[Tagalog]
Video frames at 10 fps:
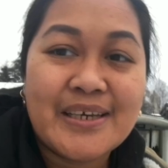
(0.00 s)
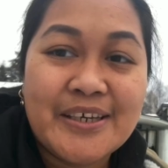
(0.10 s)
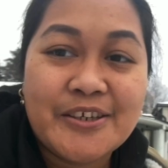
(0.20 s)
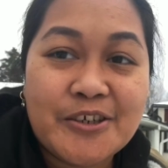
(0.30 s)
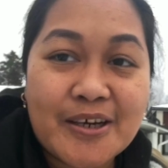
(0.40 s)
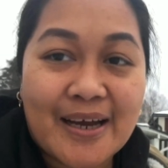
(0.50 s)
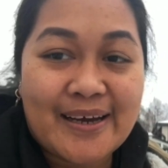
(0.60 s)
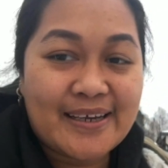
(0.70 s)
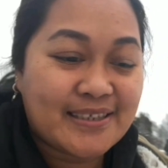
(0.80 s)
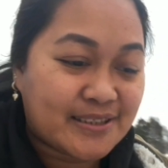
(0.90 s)
Yun na
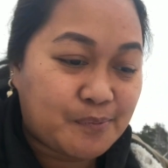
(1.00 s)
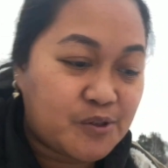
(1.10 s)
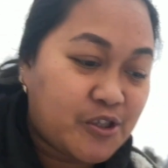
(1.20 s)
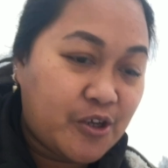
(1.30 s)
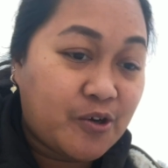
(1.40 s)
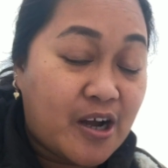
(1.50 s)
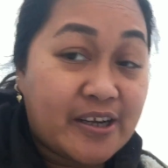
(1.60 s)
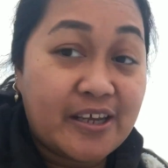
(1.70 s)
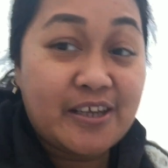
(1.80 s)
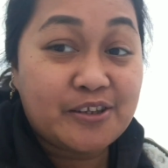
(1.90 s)
guys, tapos na yung
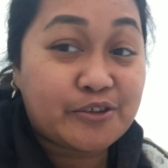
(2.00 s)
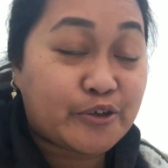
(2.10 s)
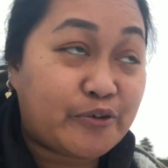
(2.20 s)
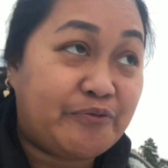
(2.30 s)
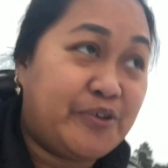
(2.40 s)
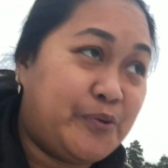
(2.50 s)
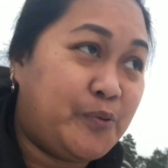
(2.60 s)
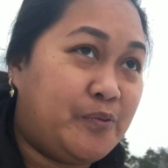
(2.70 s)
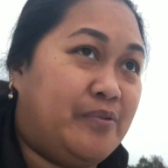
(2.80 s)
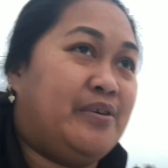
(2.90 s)
aking interview.
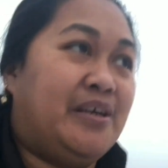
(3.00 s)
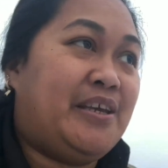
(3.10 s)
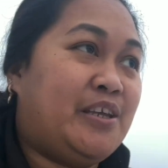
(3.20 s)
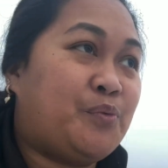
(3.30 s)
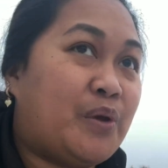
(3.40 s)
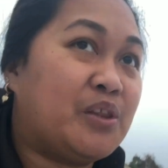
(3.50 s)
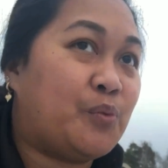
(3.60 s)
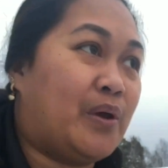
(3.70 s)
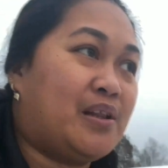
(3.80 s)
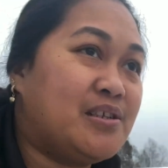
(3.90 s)
It went
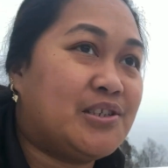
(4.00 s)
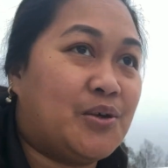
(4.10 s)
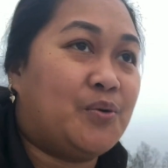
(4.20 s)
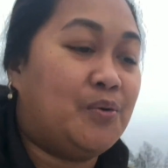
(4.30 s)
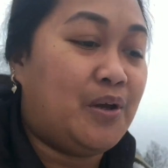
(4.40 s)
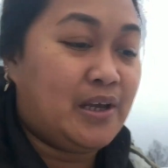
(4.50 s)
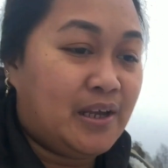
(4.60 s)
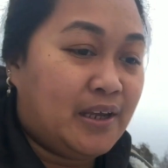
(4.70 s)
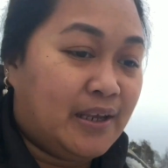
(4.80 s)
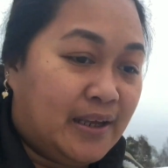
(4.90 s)
well, so,
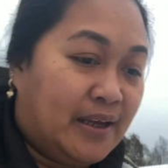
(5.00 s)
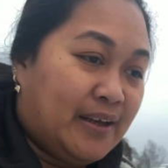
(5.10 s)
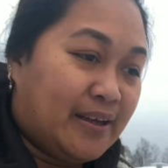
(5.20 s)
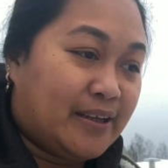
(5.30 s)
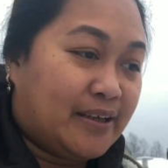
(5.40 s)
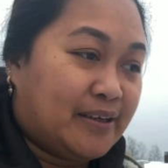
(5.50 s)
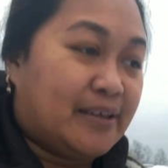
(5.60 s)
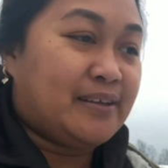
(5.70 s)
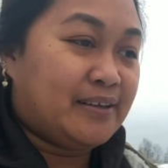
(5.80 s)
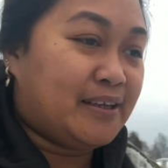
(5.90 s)
uh,
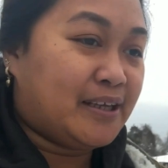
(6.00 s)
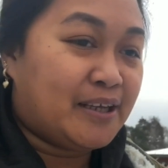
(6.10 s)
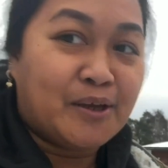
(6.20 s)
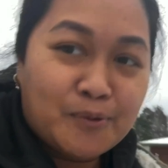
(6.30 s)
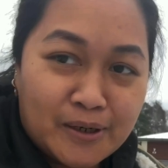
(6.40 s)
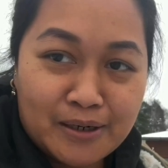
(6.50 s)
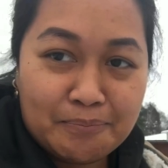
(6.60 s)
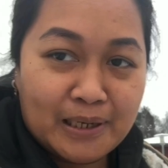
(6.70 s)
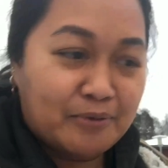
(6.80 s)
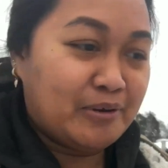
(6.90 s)
wala nang
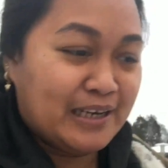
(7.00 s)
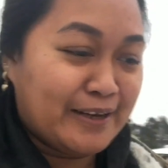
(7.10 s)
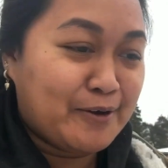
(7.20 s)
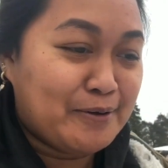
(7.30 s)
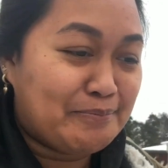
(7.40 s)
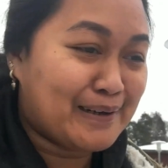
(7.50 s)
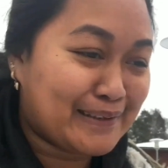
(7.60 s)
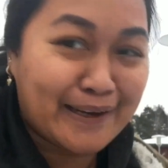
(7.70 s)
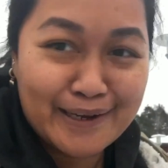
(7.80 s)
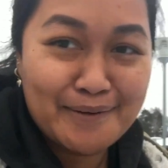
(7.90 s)
paligoy-ligoy pa.
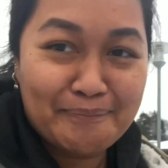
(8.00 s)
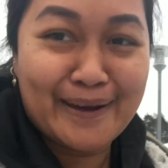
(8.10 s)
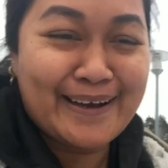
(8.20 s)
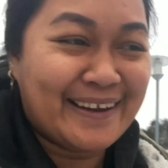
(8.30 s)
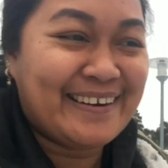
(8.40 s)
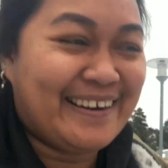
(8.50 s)
Tanggap agad.